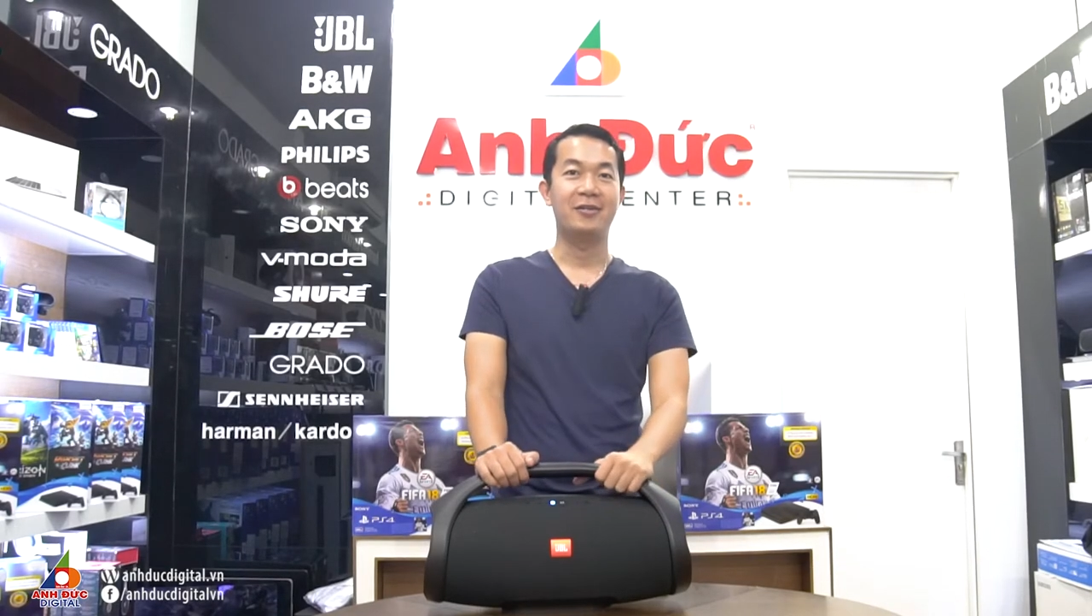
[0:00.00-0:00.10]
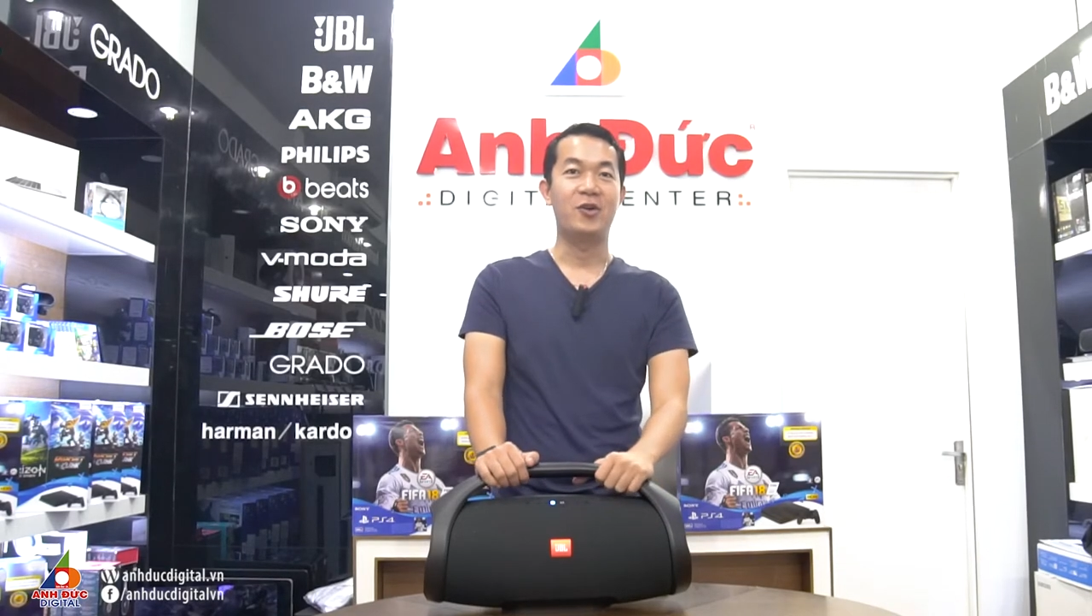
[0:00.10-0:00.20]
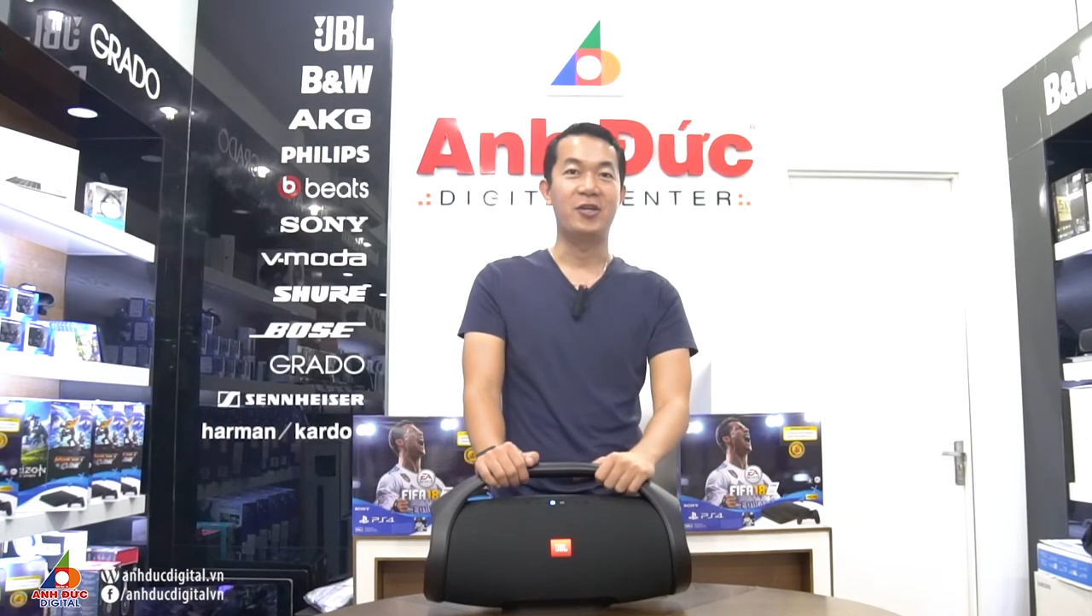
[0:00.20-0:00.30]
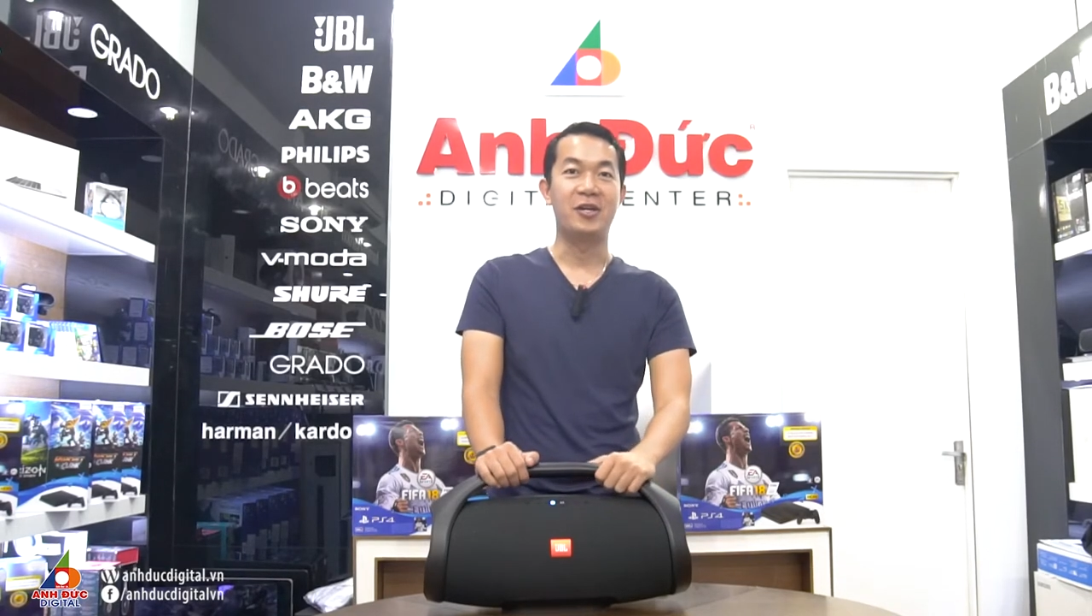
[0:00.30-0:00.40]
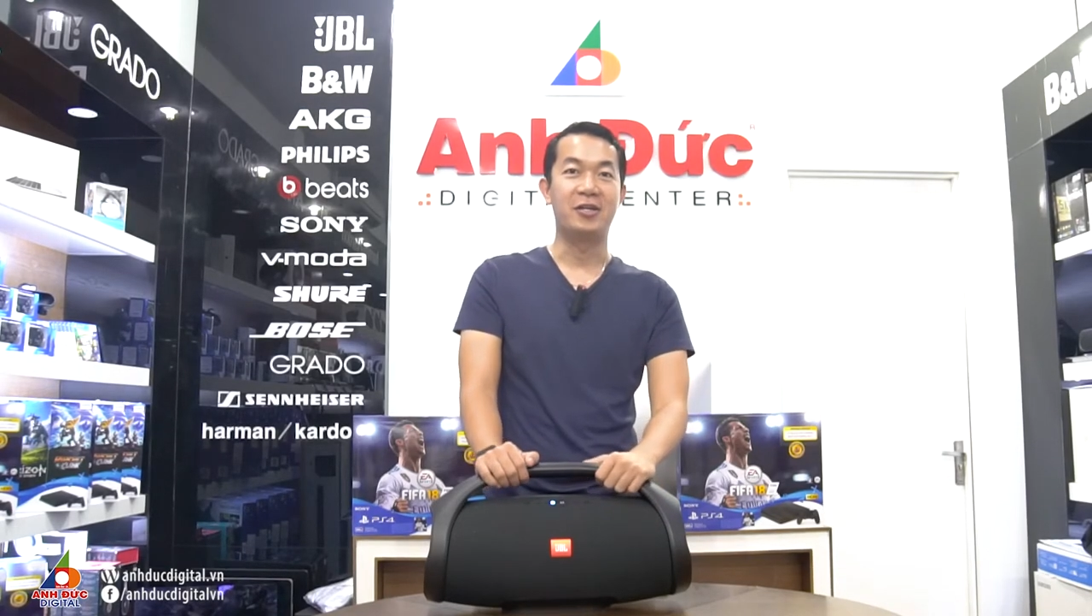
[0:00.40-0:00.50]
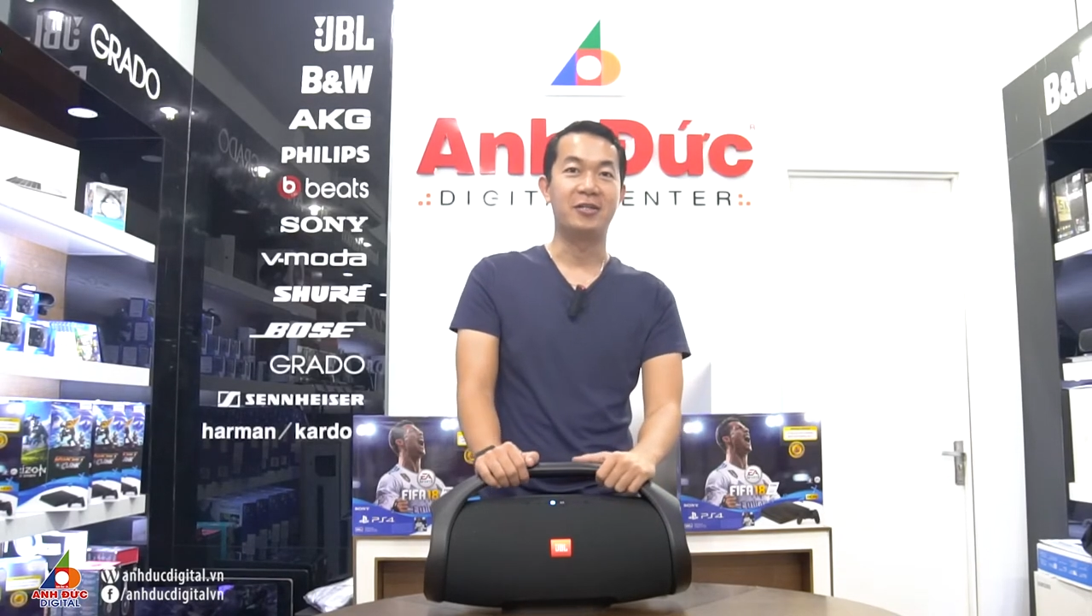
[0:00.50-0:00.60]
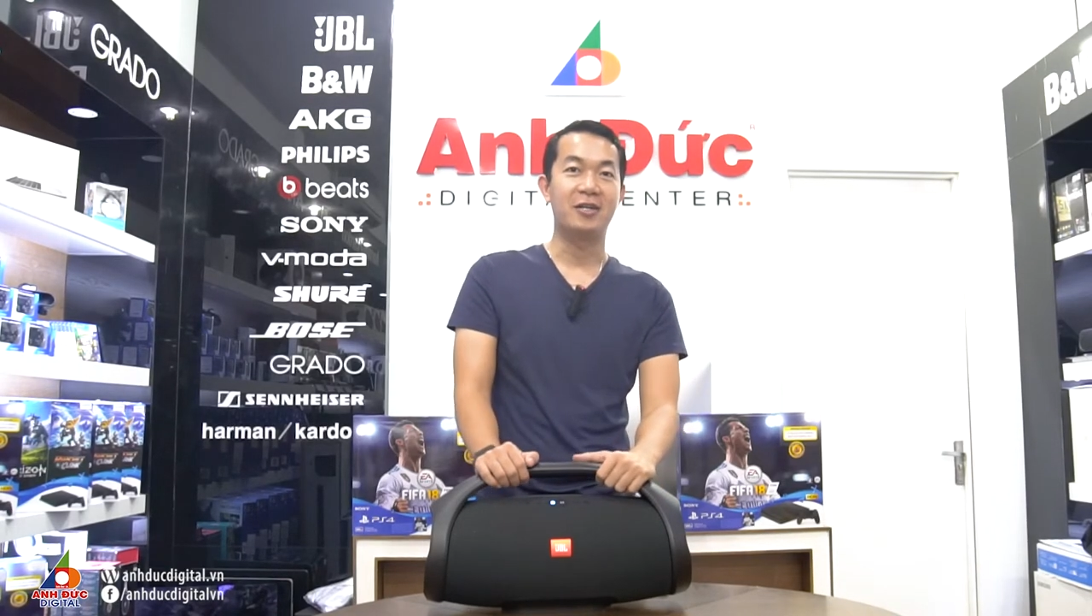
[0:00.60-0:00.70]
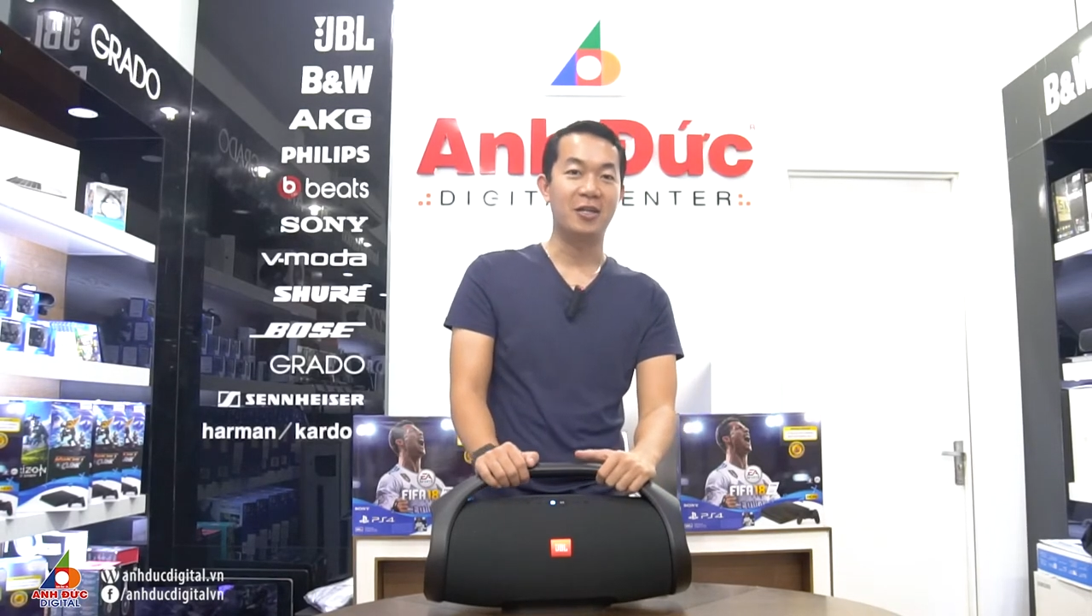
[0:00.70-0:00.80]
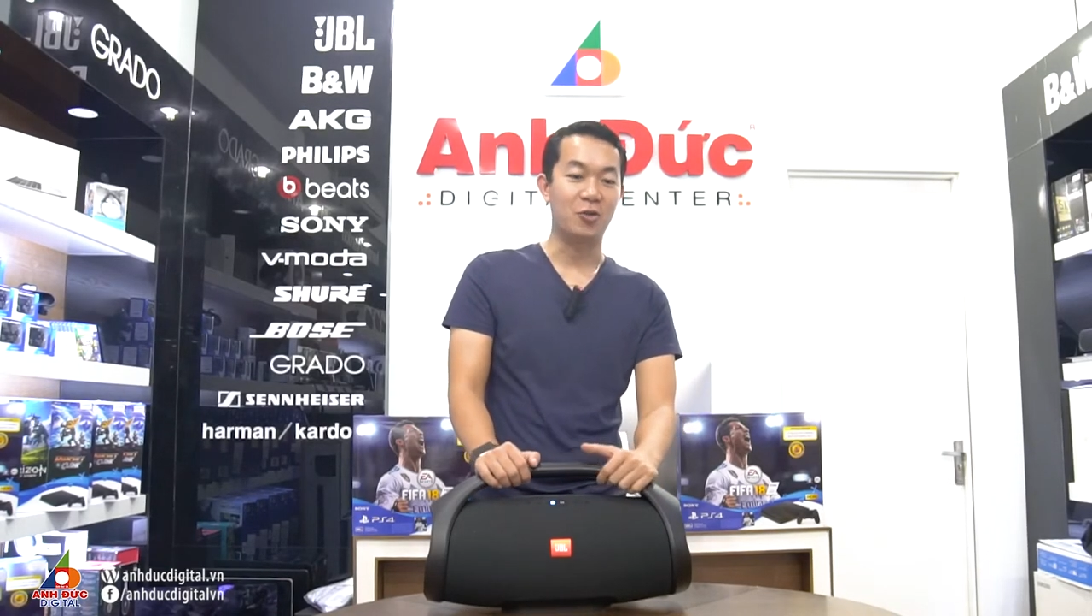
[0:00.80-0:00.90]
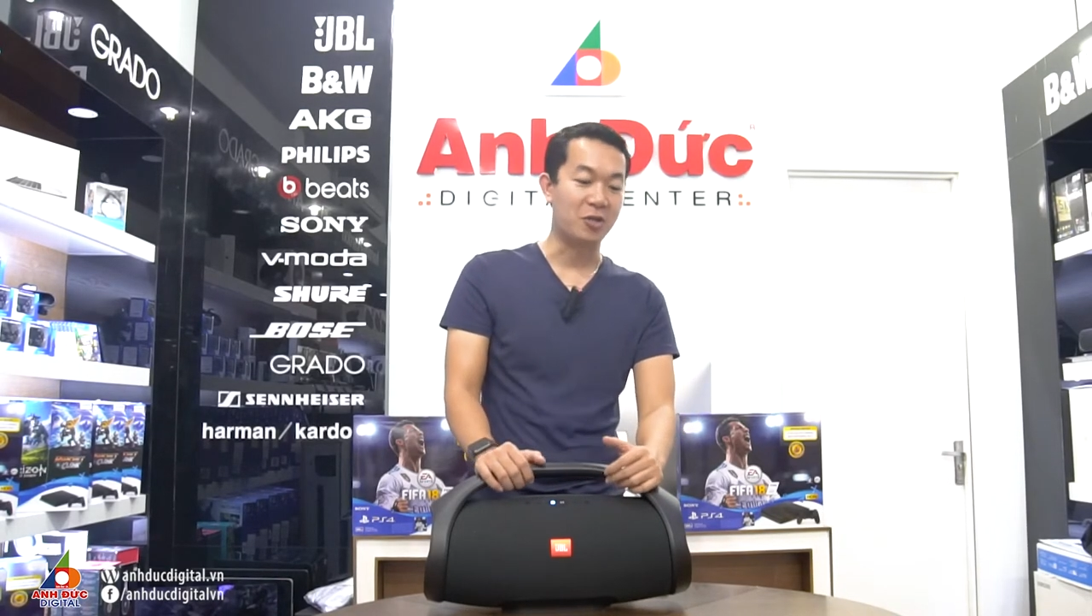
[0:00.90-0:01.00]
ngoài trời,
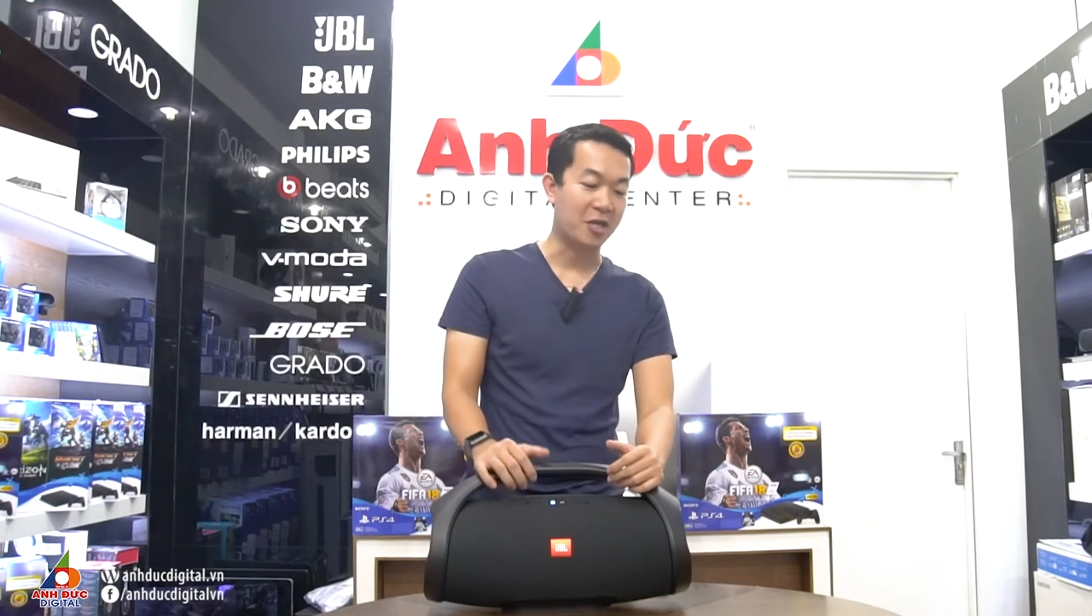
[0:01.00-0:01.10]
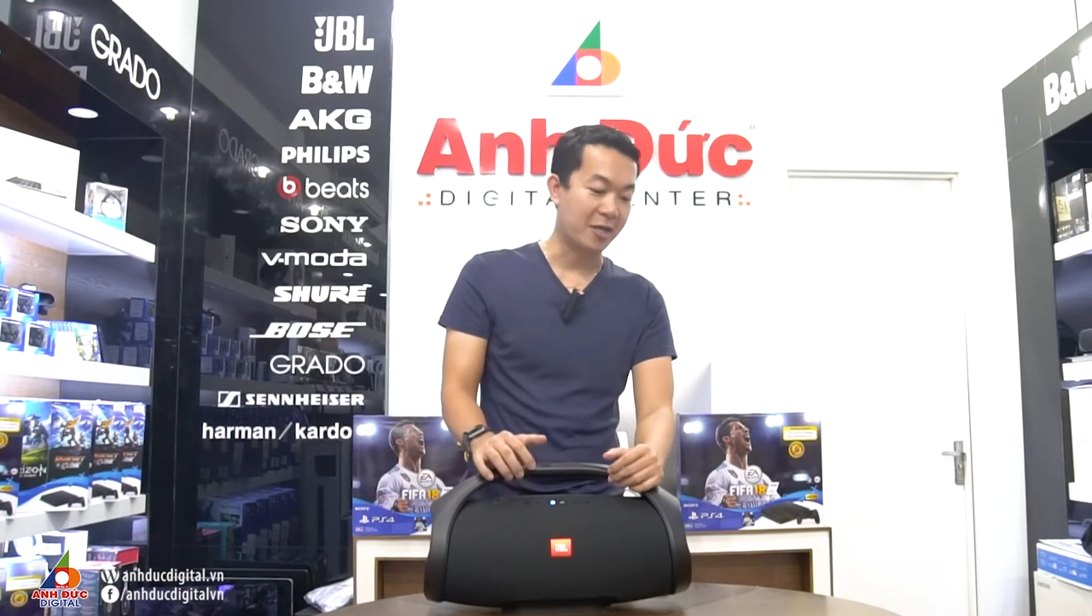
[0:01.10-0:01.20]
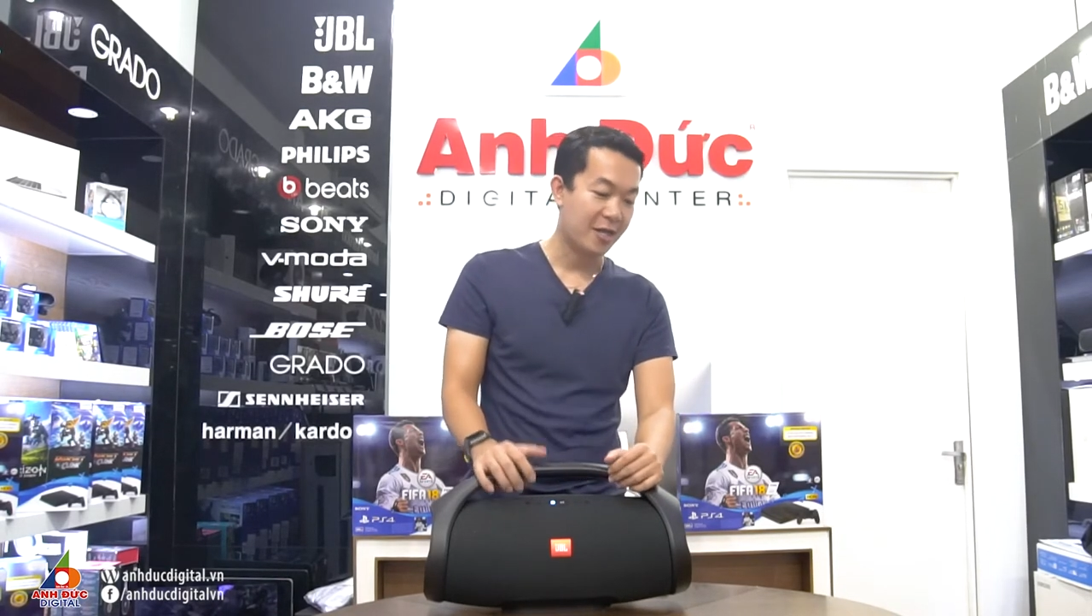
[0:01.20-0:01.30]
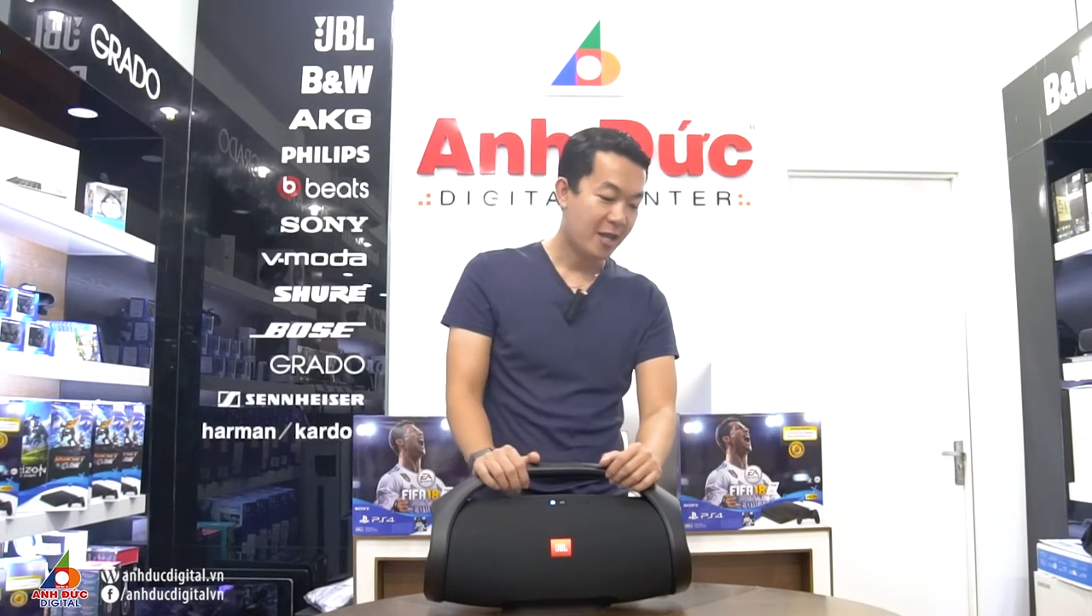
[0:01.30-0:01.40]
rất là thuận tiện.